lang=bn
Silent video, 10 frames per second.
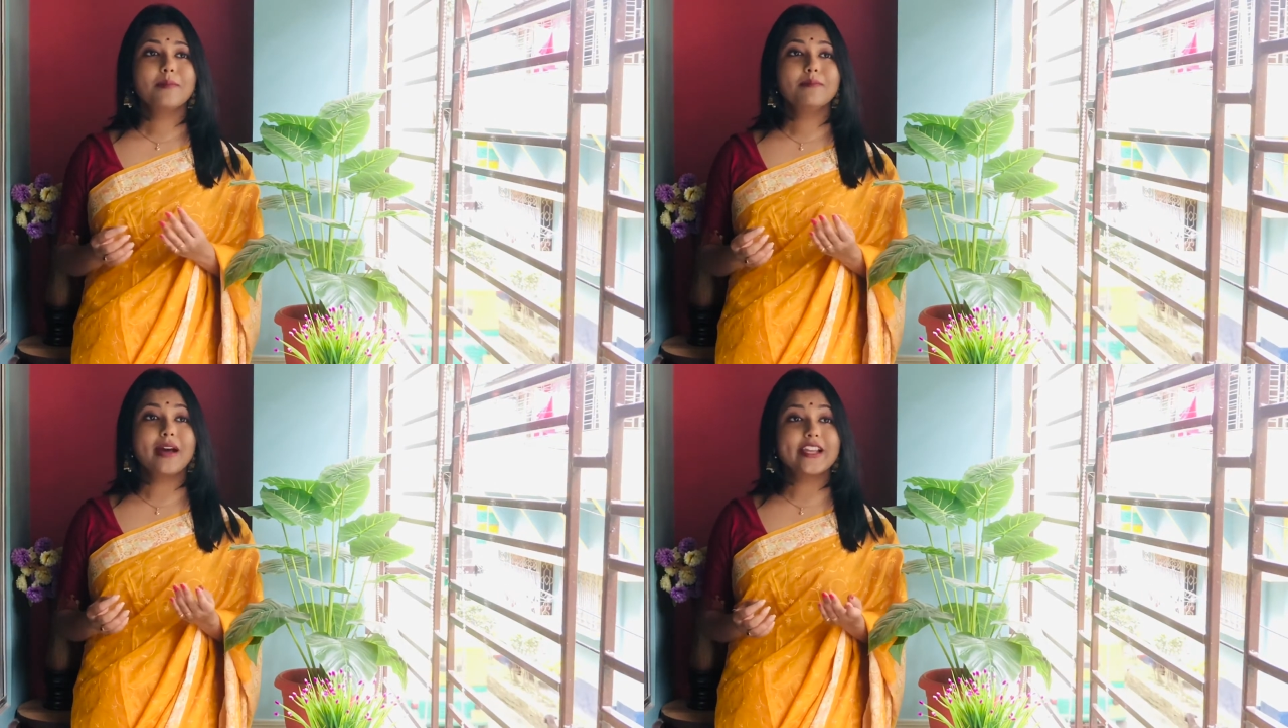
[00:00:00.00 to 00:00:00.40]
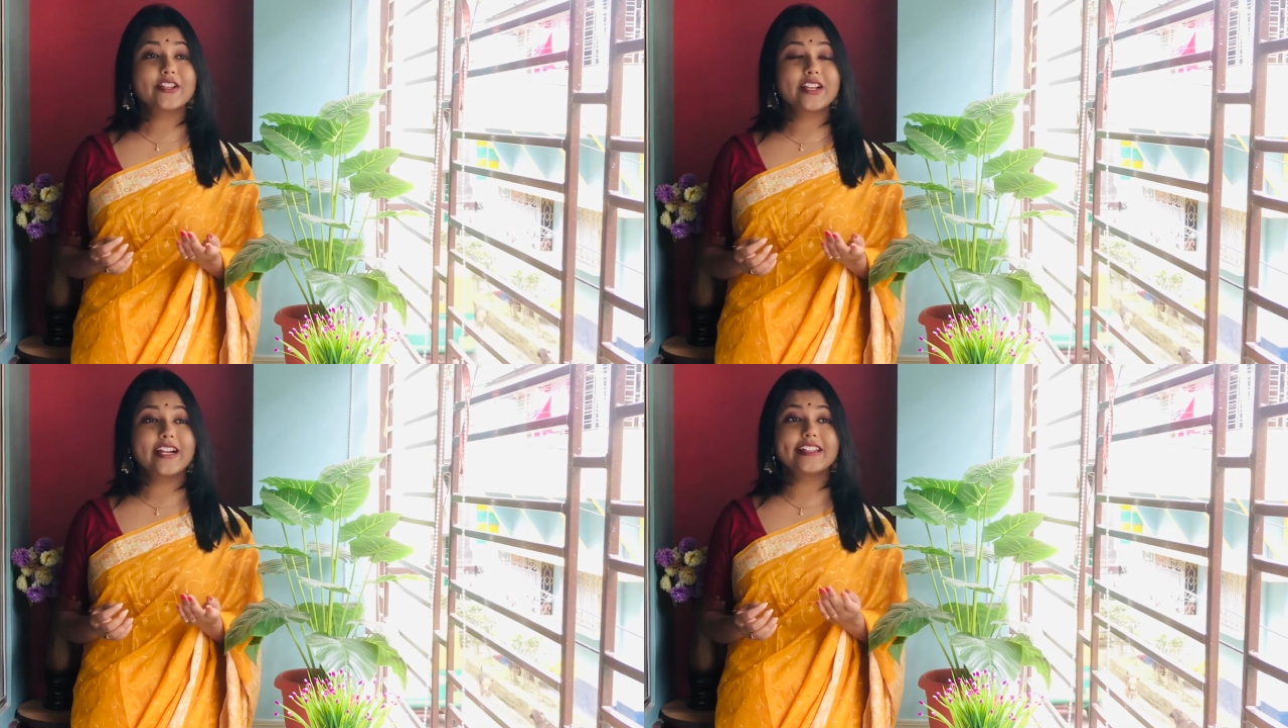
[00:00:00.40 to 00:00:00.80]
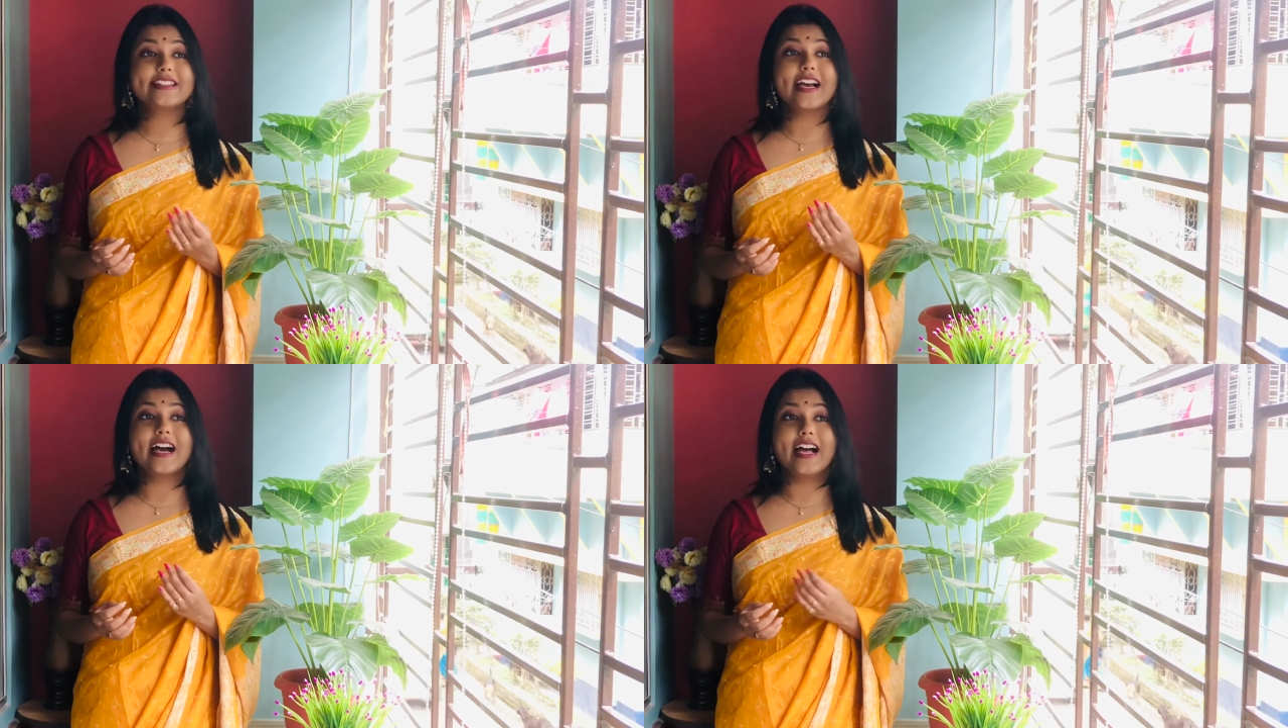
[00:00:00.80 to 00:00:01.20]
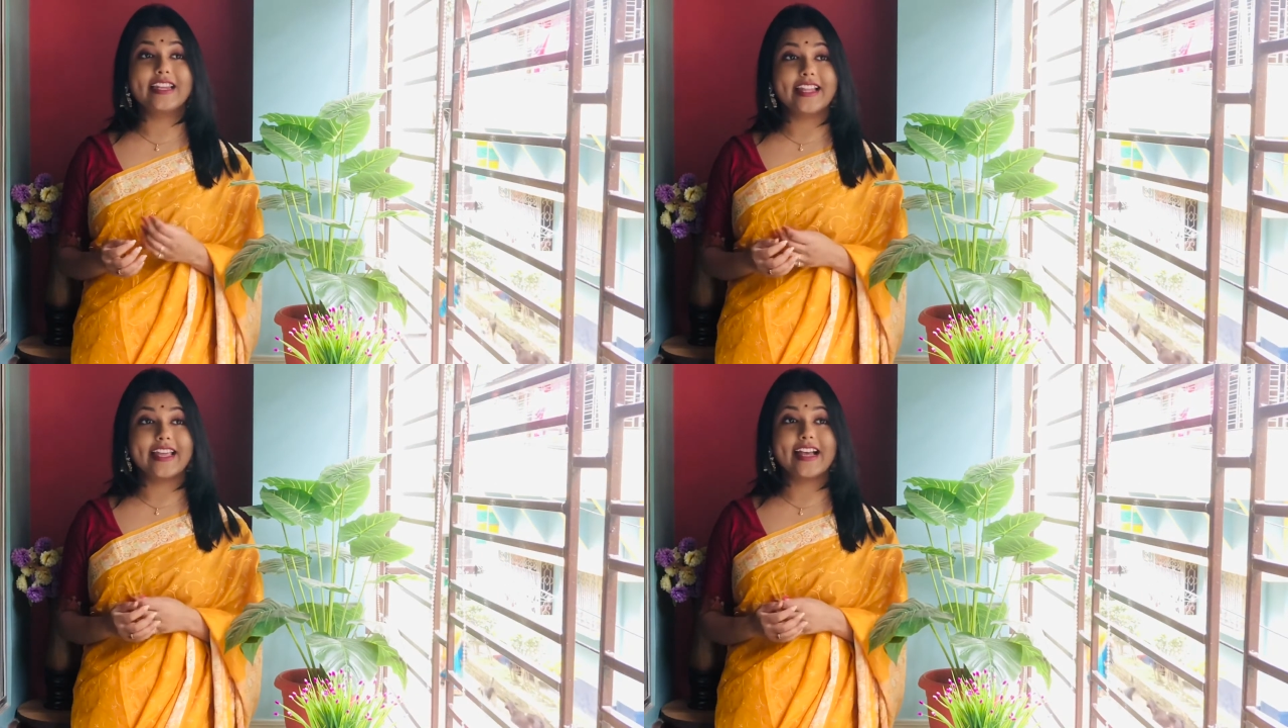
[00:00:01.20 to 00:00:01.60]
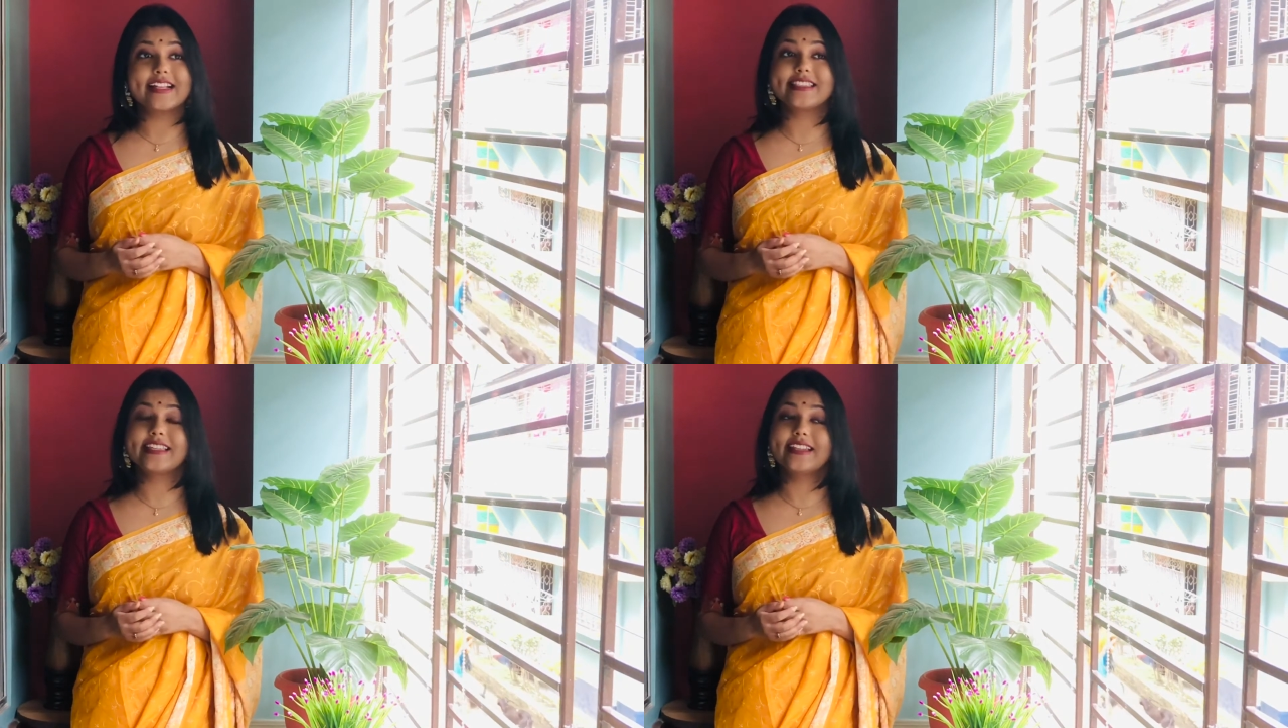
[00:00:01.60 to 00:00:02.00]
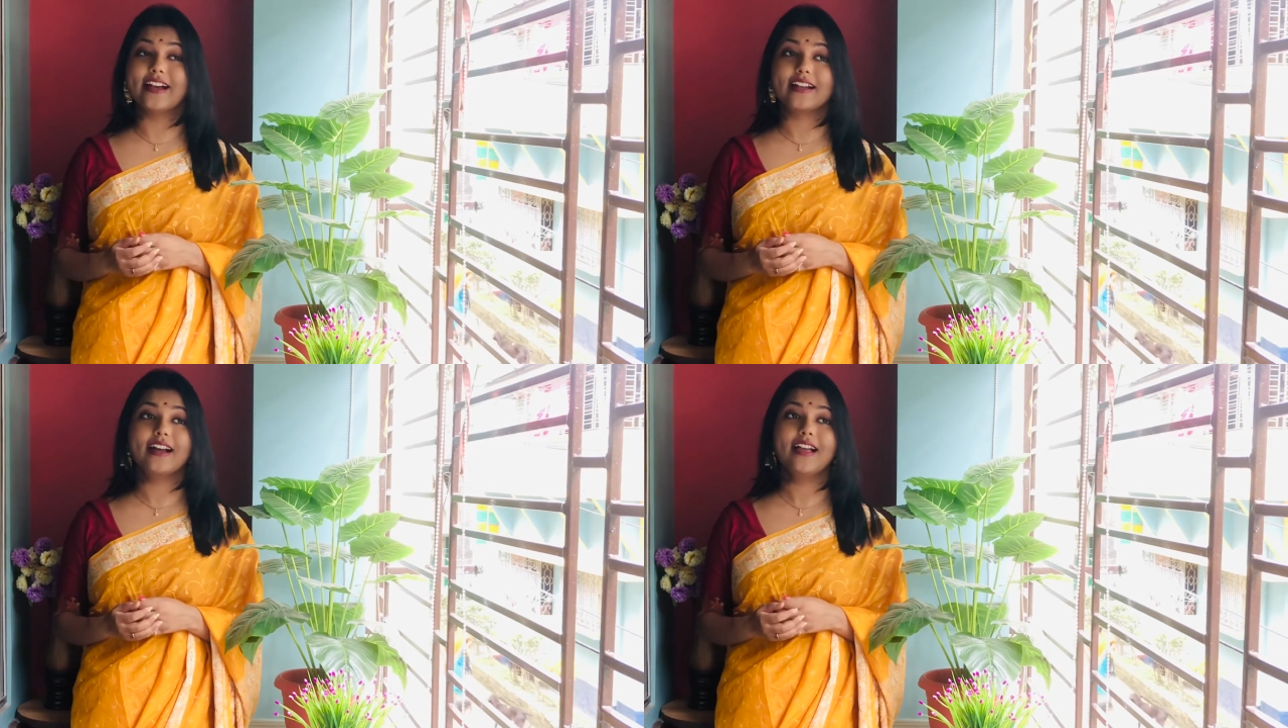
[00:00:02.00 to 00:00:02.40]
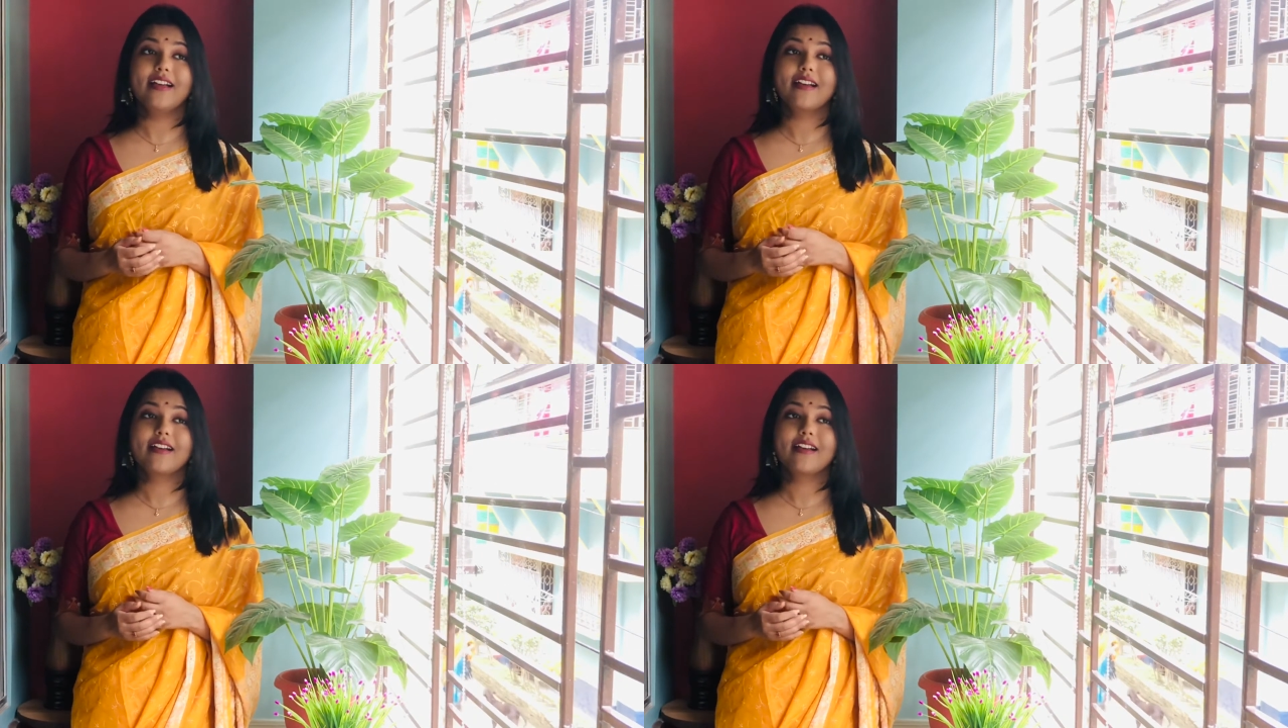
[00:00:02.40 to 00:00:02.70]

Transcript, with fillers: মায়ের শাড়িটা আলনায় আছে রাখা